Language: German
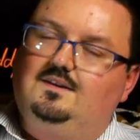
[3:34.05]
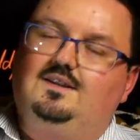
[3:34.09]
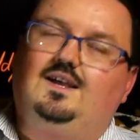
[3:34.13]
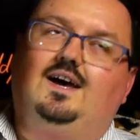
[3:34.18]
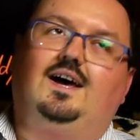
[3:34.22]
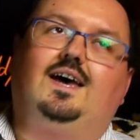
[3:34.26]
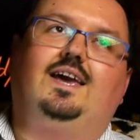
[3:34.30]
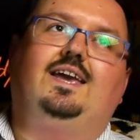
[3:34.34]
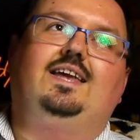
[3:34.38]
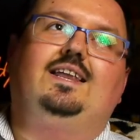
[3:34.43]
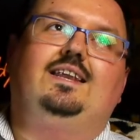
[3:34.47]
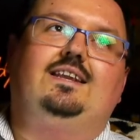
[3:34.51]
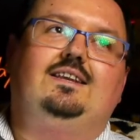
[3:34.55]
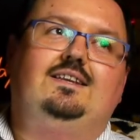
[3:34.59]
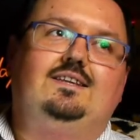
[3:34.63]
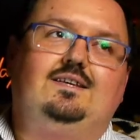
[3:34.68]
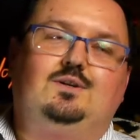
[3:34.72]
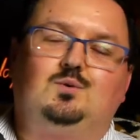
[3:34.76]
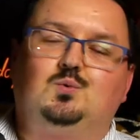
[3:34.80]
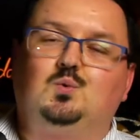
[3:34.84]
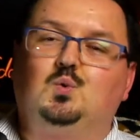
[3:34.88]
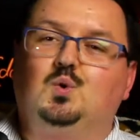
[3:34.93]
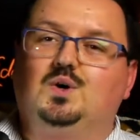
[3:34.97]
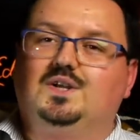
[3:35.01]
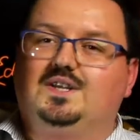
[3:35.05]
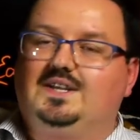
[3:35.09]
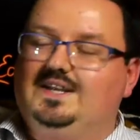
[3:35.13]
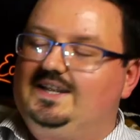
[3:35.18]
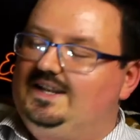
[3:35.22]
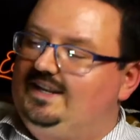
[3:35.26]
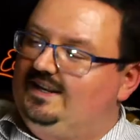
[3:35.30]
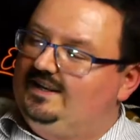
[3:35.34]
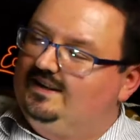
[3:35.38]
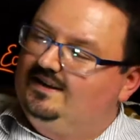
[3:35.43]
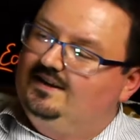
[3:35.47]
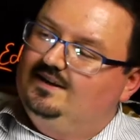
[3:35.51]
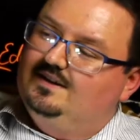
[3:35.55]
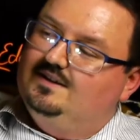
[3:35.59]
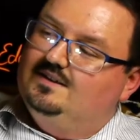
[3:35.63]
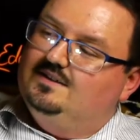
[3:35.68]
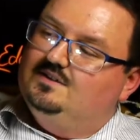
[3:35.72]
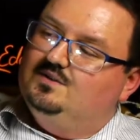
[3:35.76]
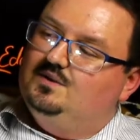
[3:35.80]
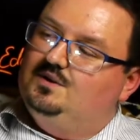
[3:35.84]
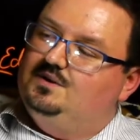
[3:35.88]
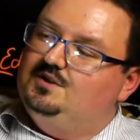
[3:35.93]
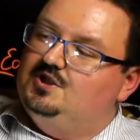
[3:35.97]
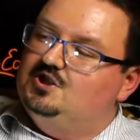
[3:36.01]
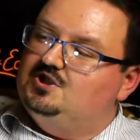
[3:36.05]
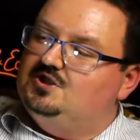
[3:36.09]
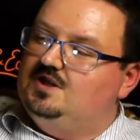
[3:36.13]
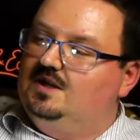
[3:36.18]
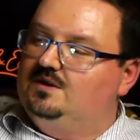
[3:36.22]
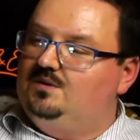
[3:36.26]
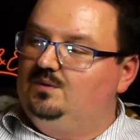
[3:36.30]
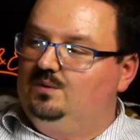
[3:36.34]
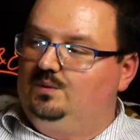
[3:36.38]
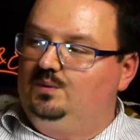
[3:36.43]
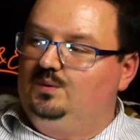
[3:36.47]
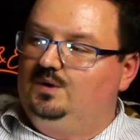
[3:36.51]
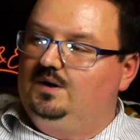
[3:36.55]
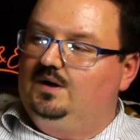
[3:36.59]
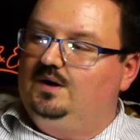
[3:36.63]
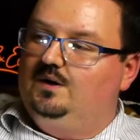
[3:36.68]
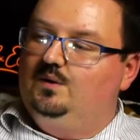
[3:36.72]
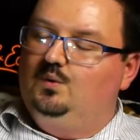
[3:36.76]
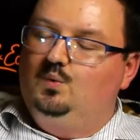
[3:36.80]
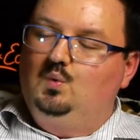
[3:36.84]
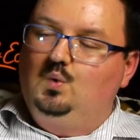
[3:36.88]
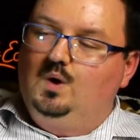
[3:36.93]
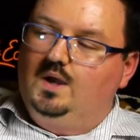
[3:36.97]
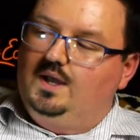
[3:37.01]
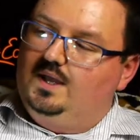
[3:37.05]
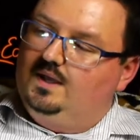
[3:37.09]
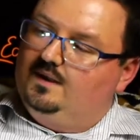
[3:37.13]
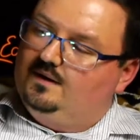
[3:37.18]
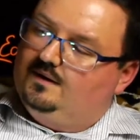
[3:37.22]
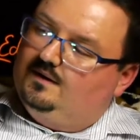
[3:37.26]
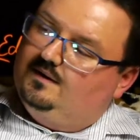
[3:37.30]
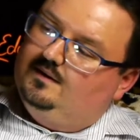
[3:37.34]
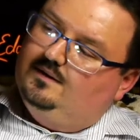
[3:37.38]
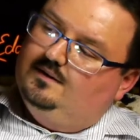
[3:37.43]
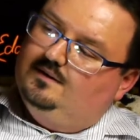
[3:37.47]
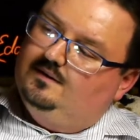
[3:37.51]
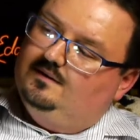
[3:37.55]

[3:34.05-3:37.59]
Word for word: Nein, nicht Uhren, sondern die Stadt Uhr, UR.